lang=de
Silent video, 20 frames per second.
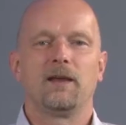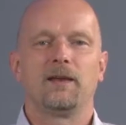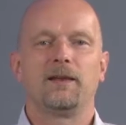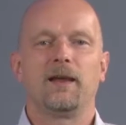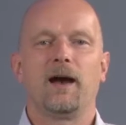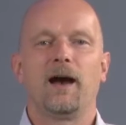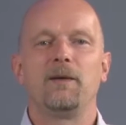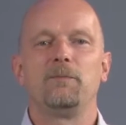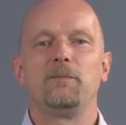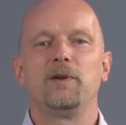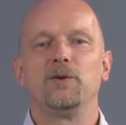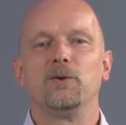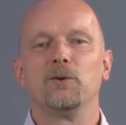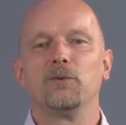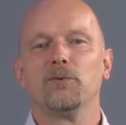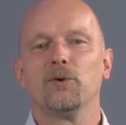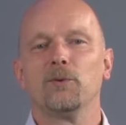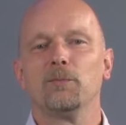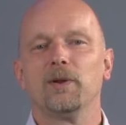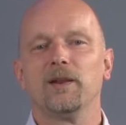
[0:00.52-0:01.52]
Die
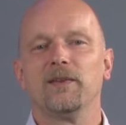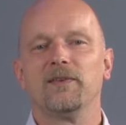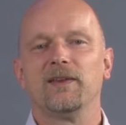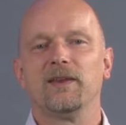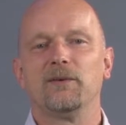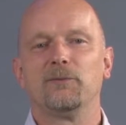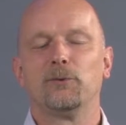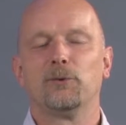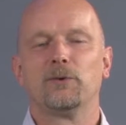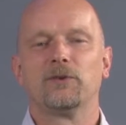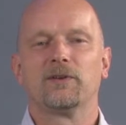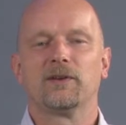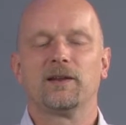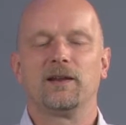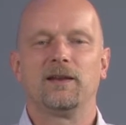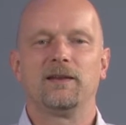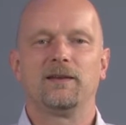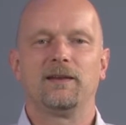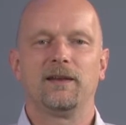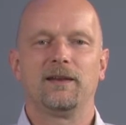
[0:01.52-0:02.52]
Einbindung von
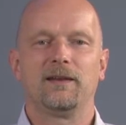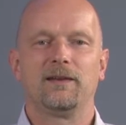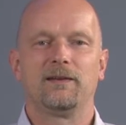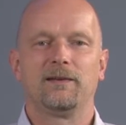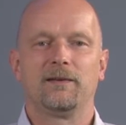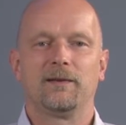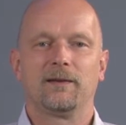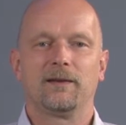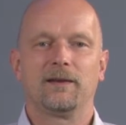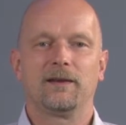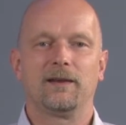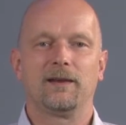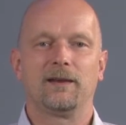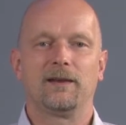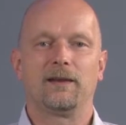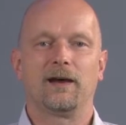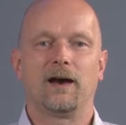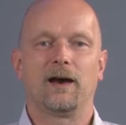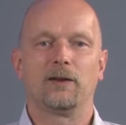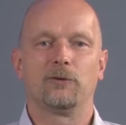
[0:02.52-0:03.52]
PC-Funktionalität
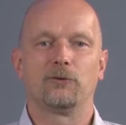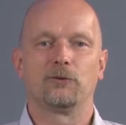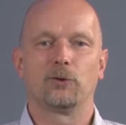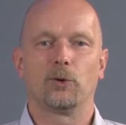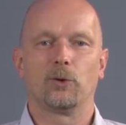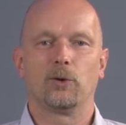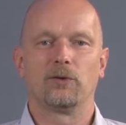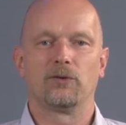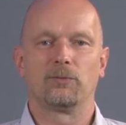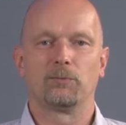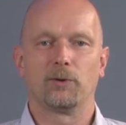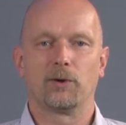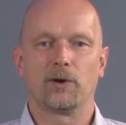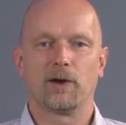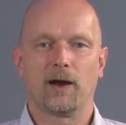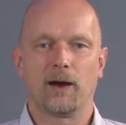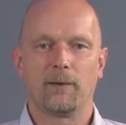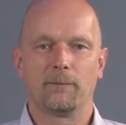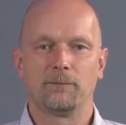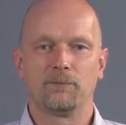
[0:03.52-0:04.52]
in ein
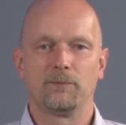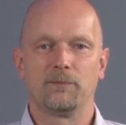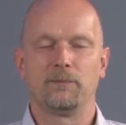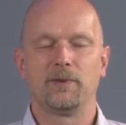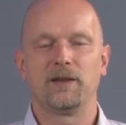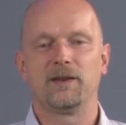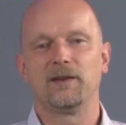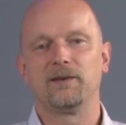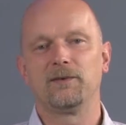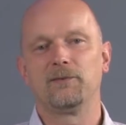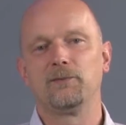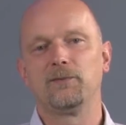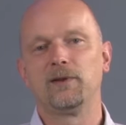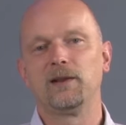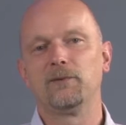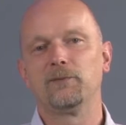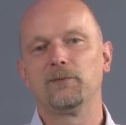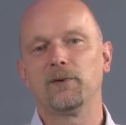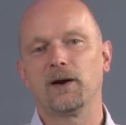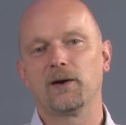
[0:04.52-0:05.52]
Steuerungsprogramm bietet
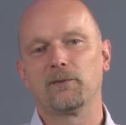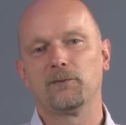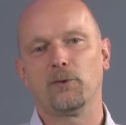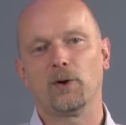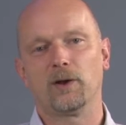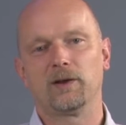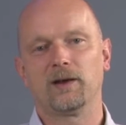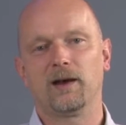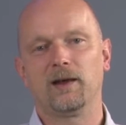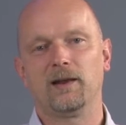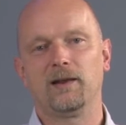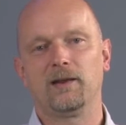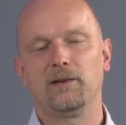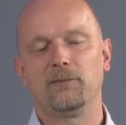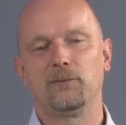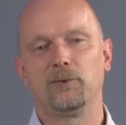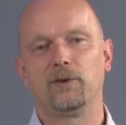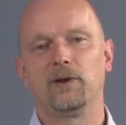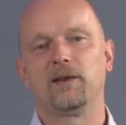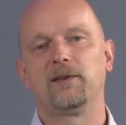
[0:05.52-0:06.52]
vielfach
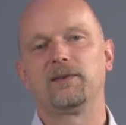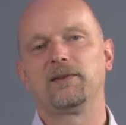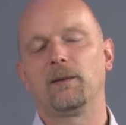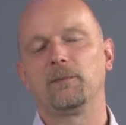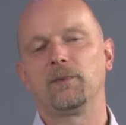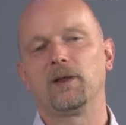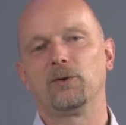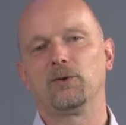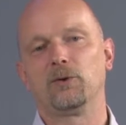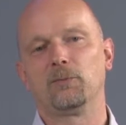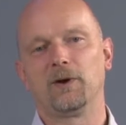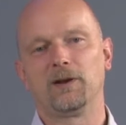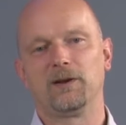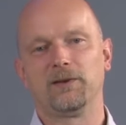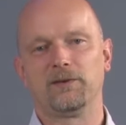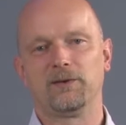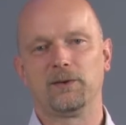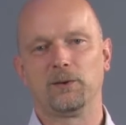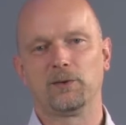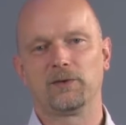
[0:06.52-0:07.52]
Vorteile für die
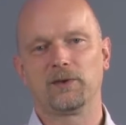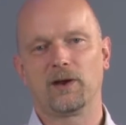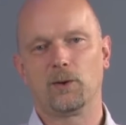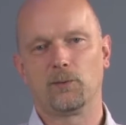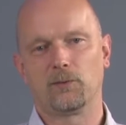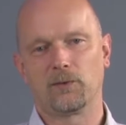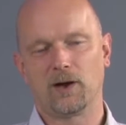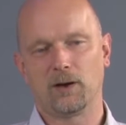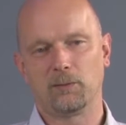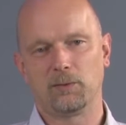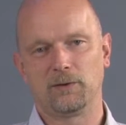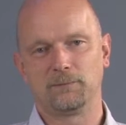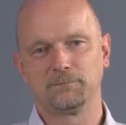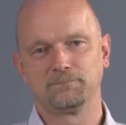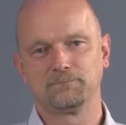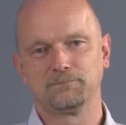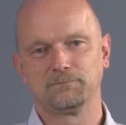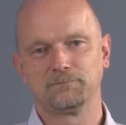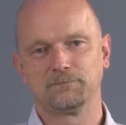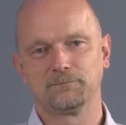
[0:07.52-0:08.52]
Gesamtautomatisierungsaufgabe.
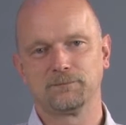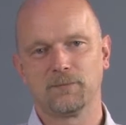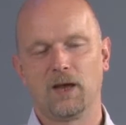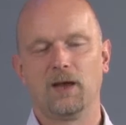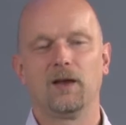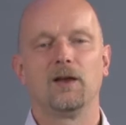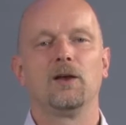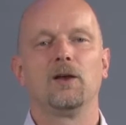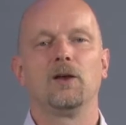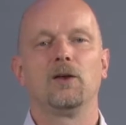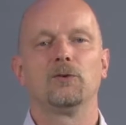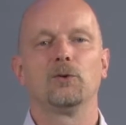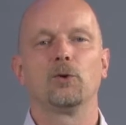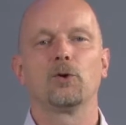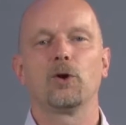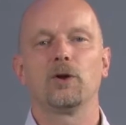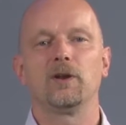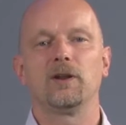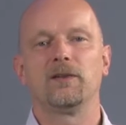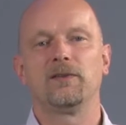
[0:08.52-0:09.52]
So
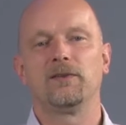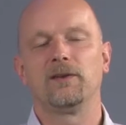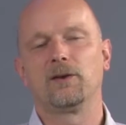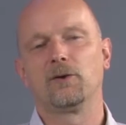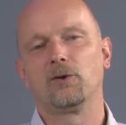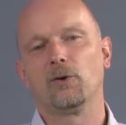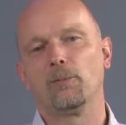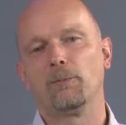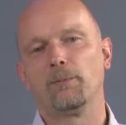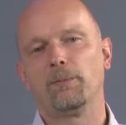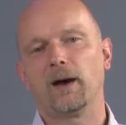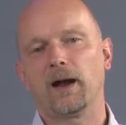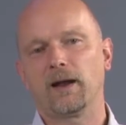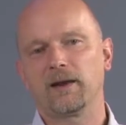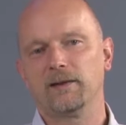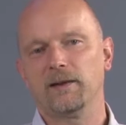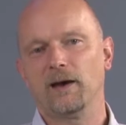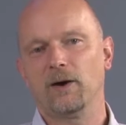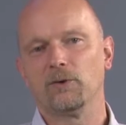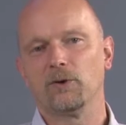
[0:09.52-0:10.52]
können Sie
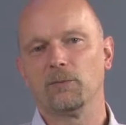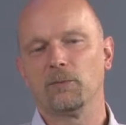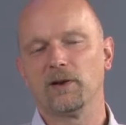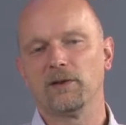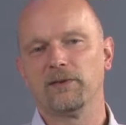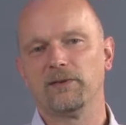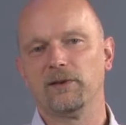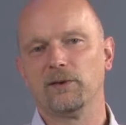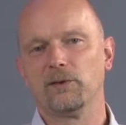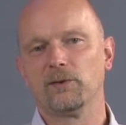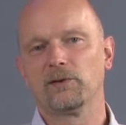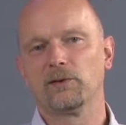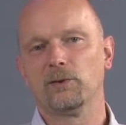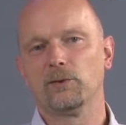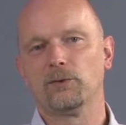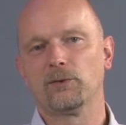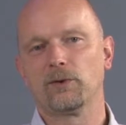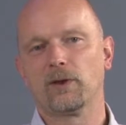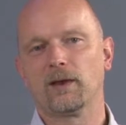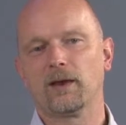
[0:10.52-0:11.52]
kompakte
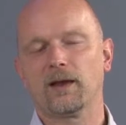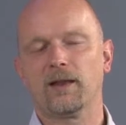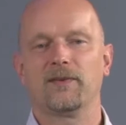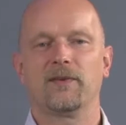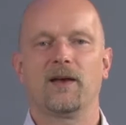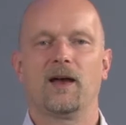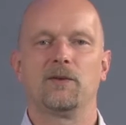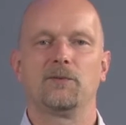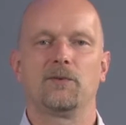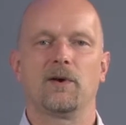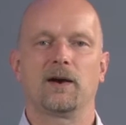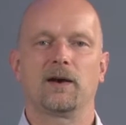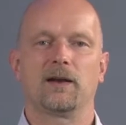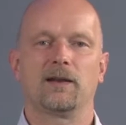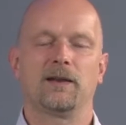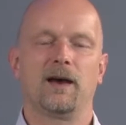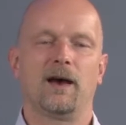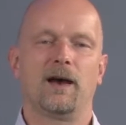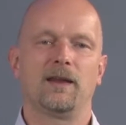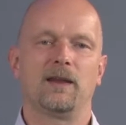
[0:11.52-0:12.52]
Automatisierungslösungen ganz einfach
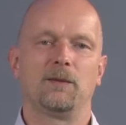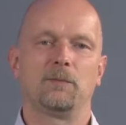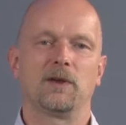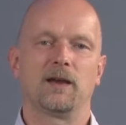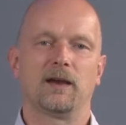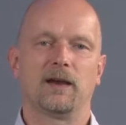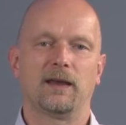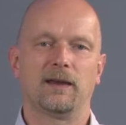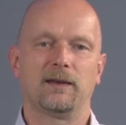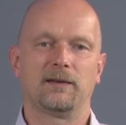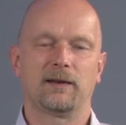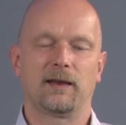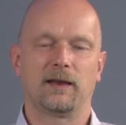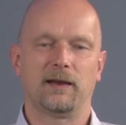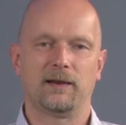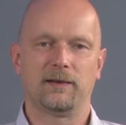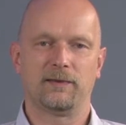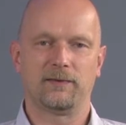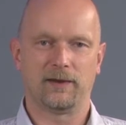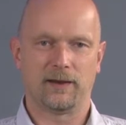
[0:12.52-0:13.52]
in einem Gerät
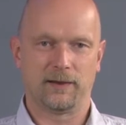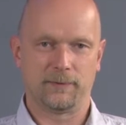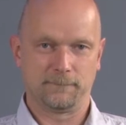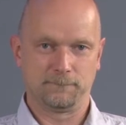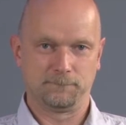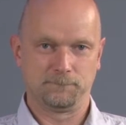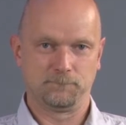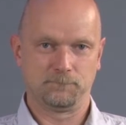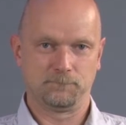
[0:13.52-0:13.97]
realisieren.